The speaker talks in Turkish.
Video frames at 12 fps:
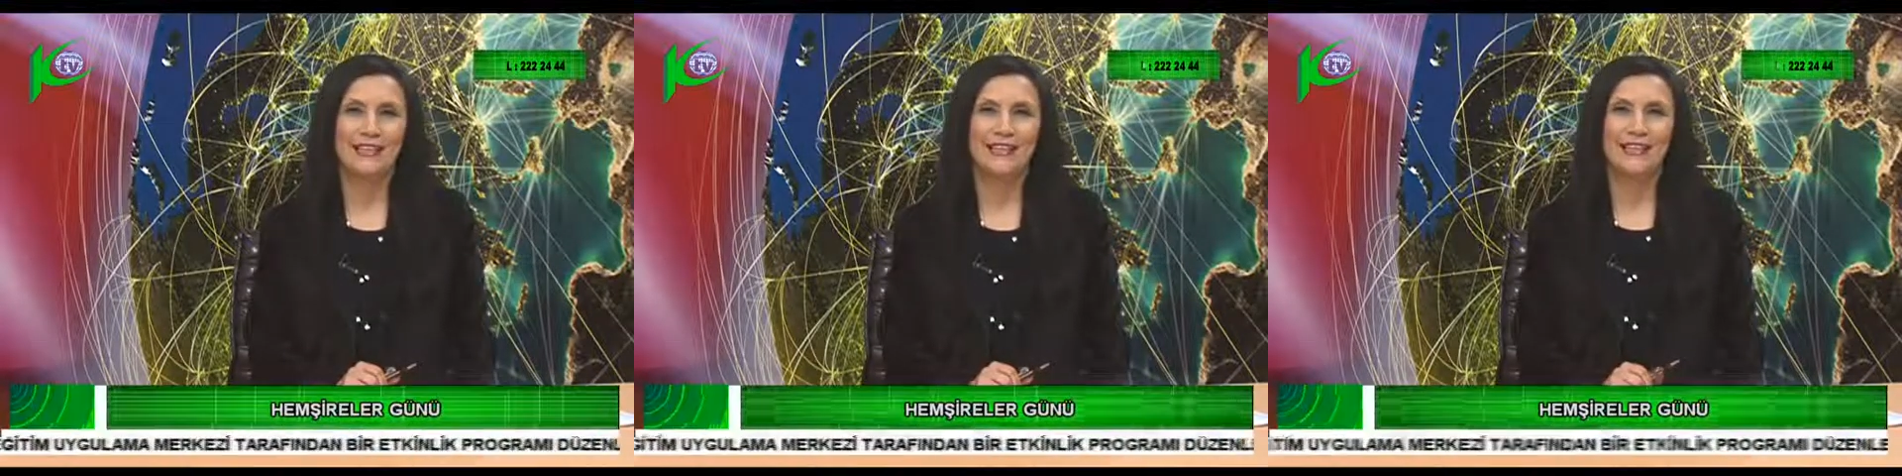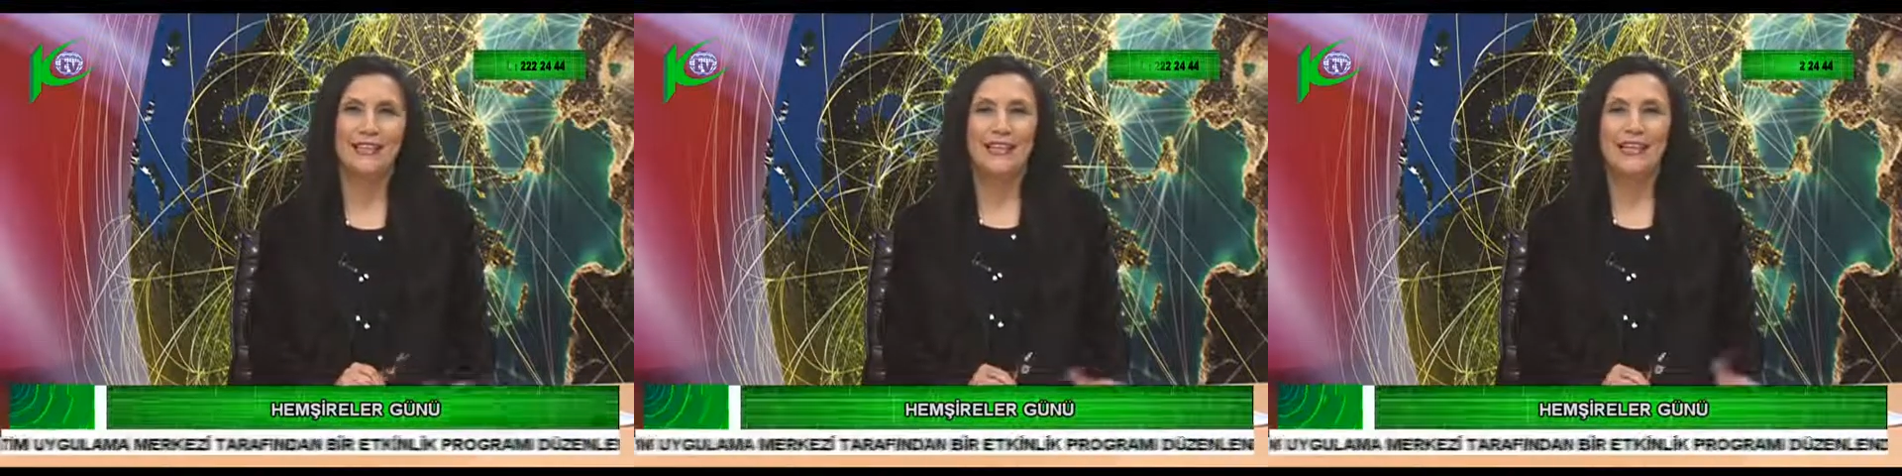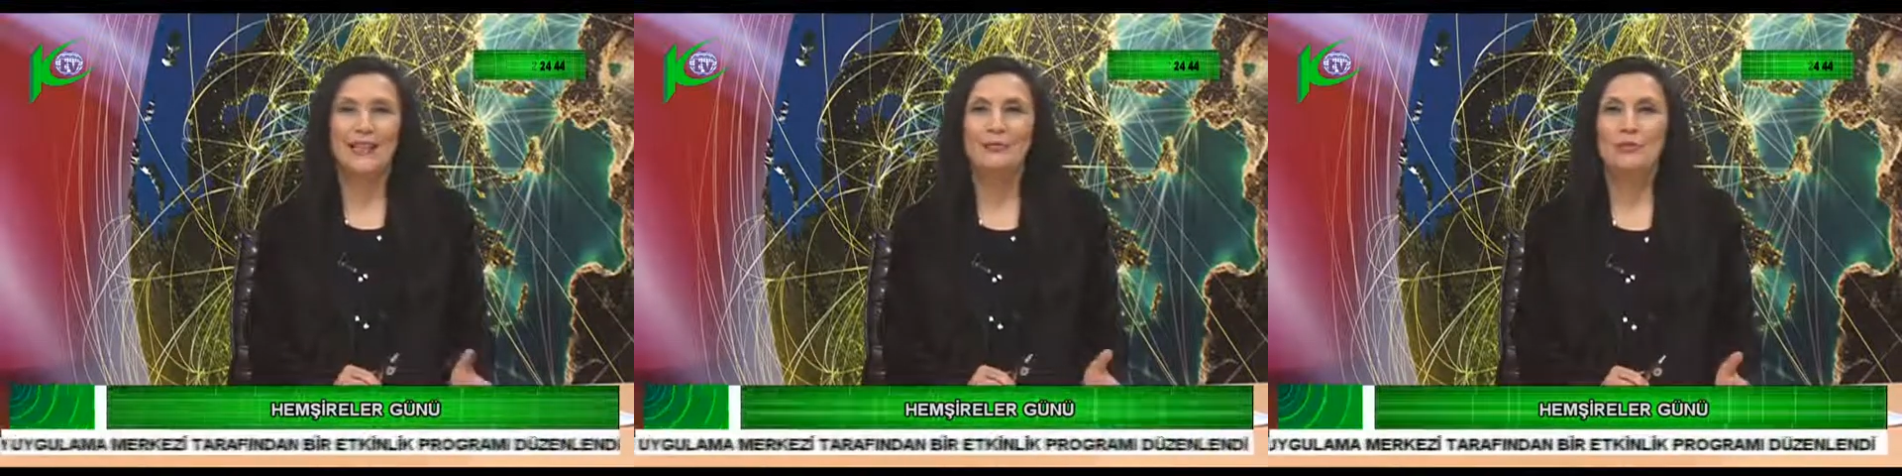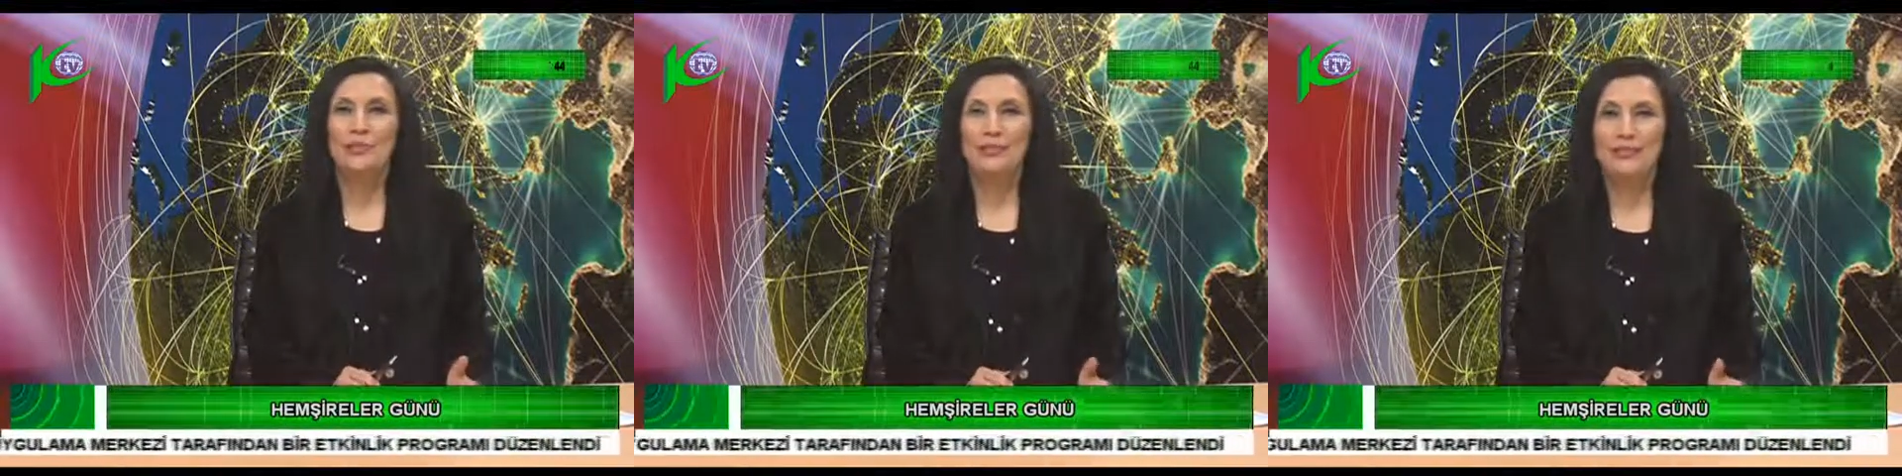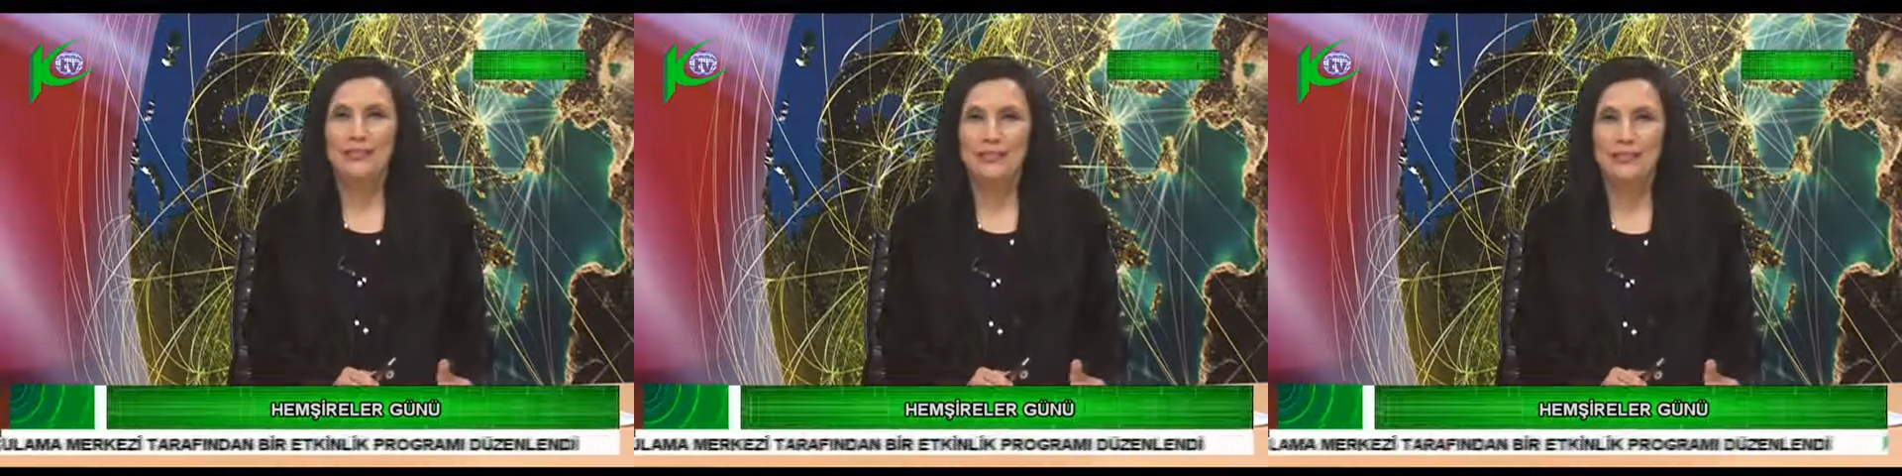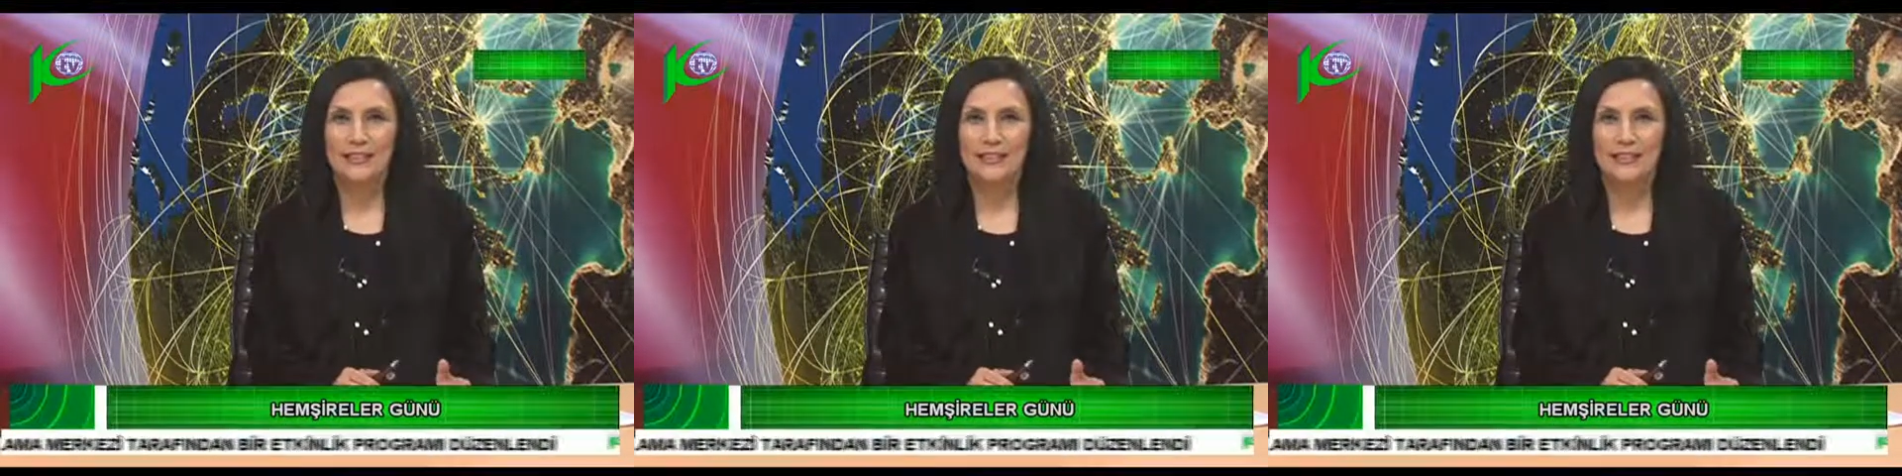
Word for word: hemşireleriyle ve